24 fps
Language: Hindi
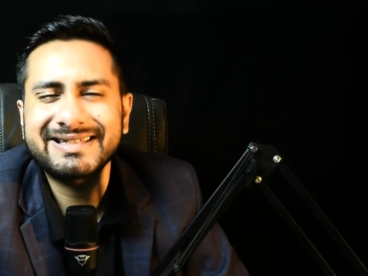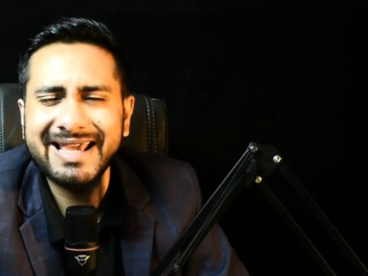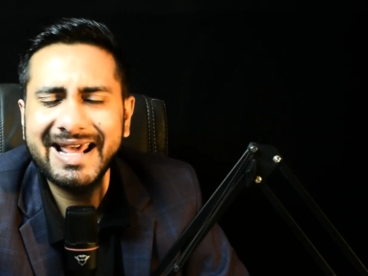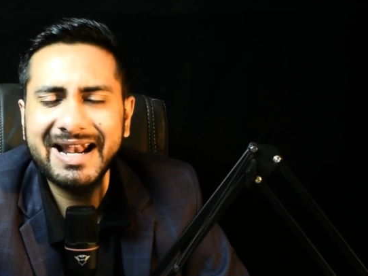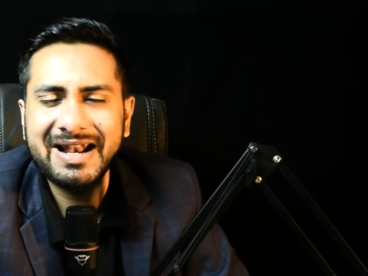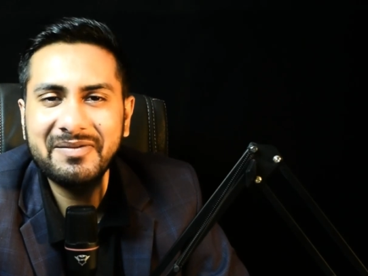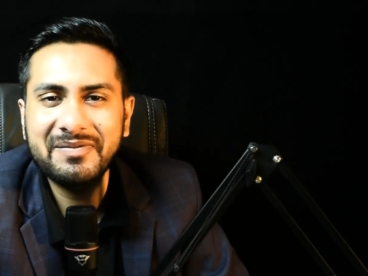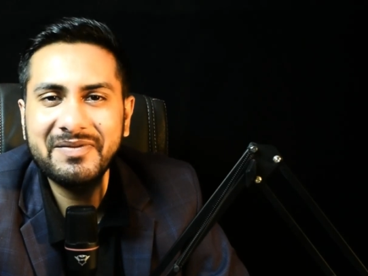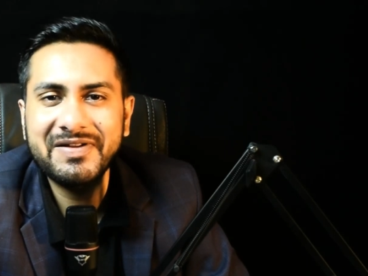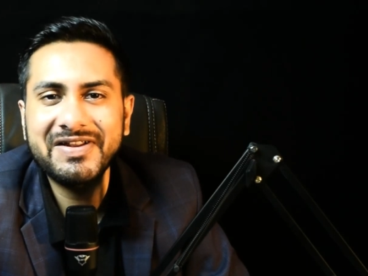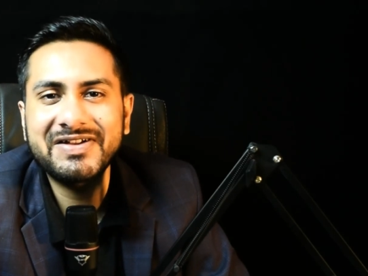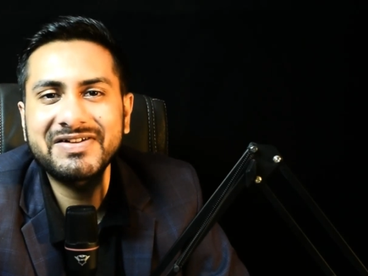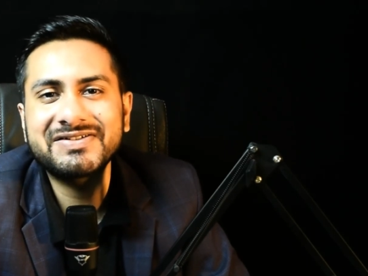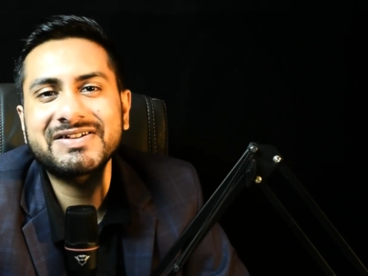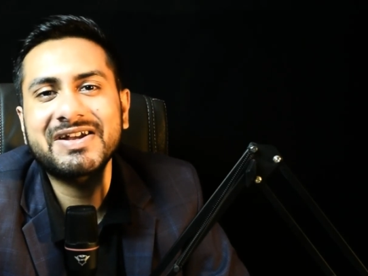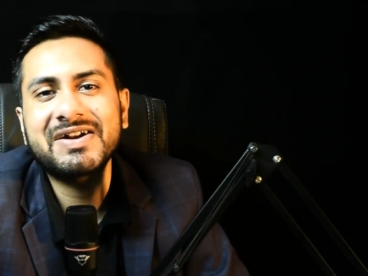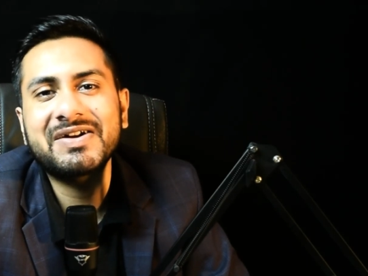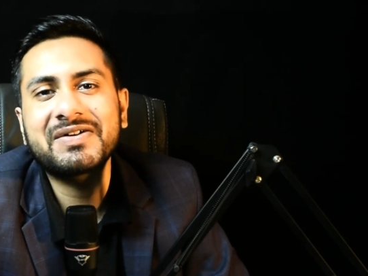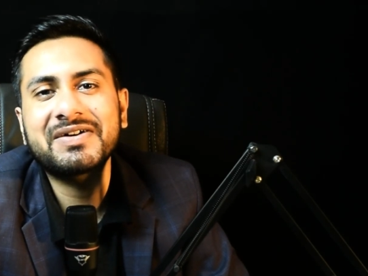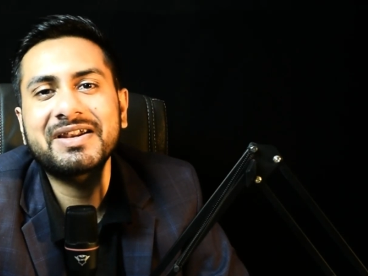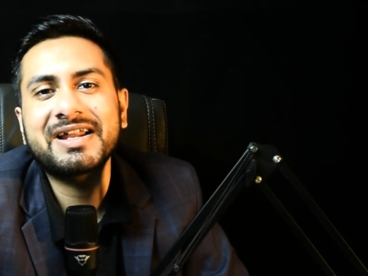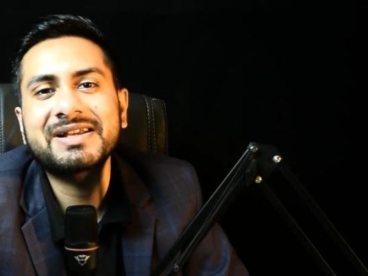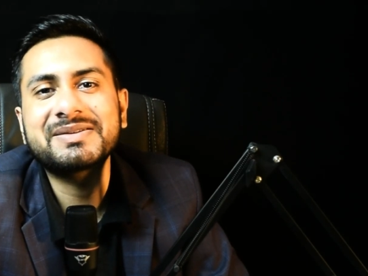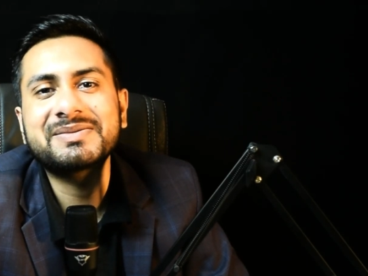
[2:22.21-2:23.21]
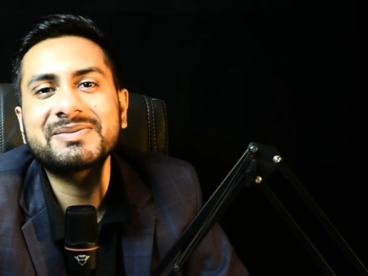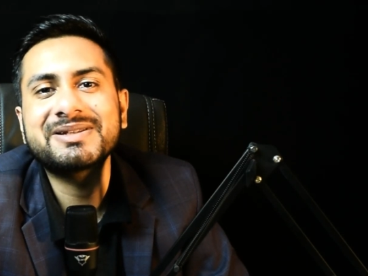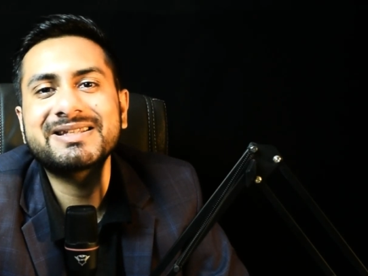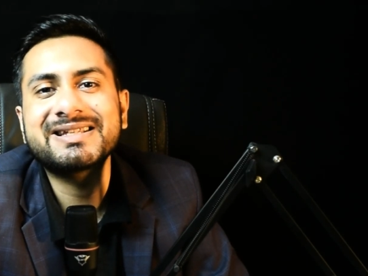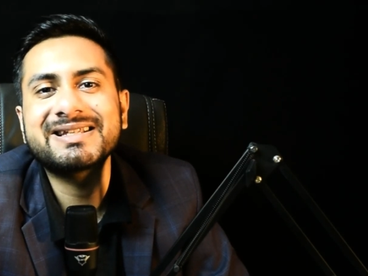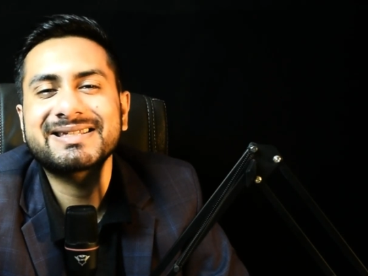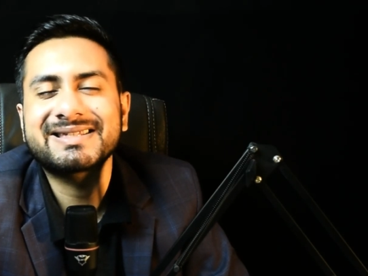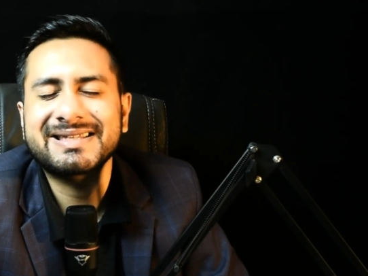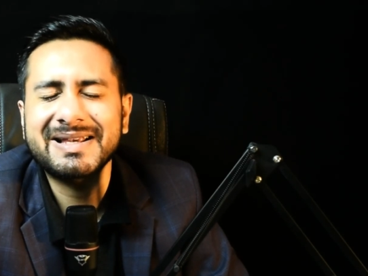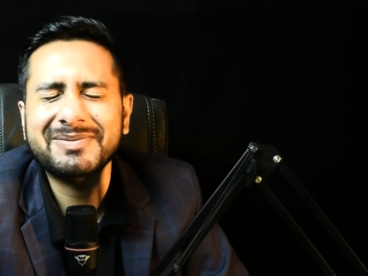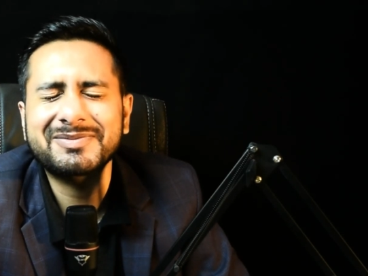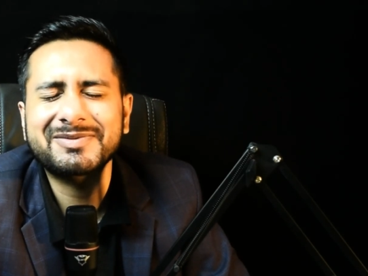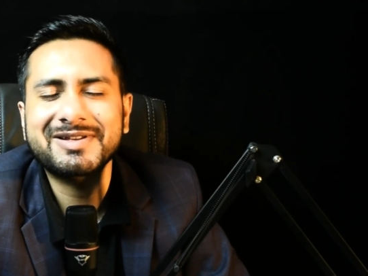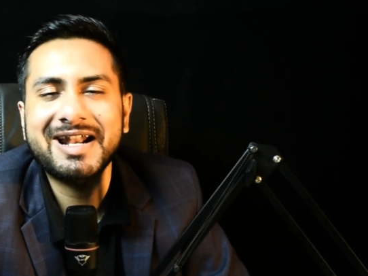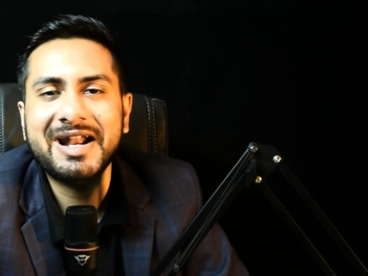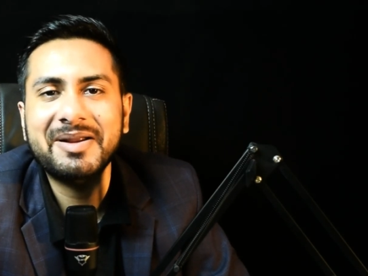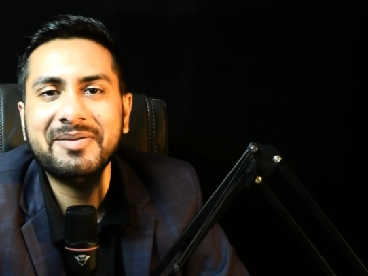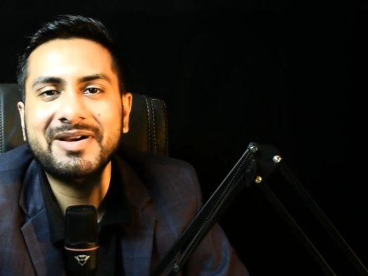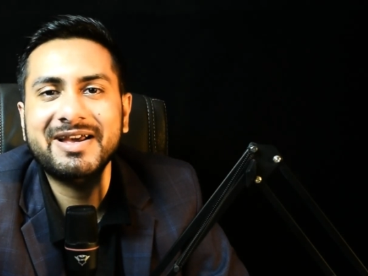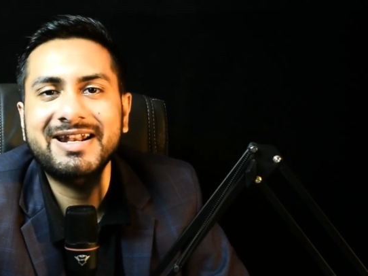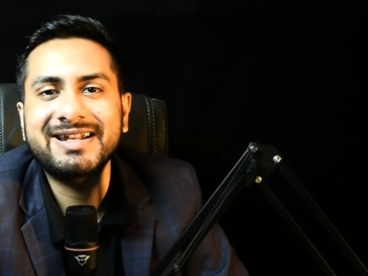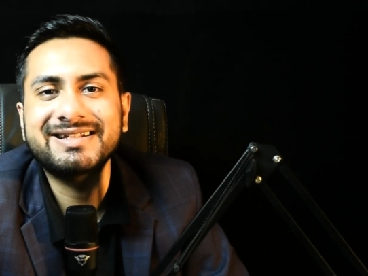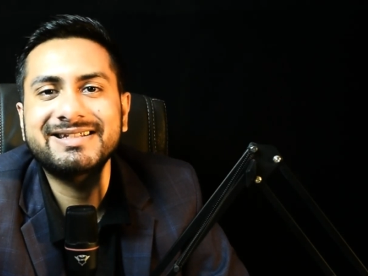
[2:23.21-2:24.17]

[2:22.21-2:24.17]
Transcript: चैनल पर चैनल को लाजमी से सब्सक्राइब कर